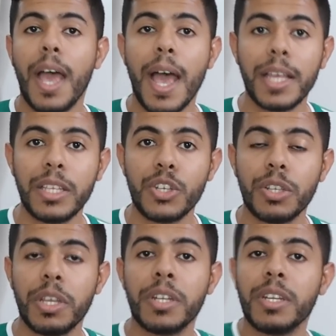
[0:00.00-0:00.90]
عادي
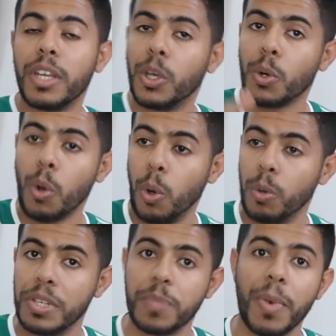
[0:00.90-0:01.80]
جدا
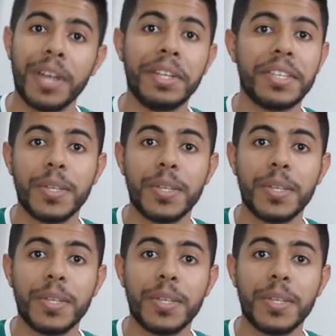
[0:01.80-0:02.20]
يروحوا إسبانيا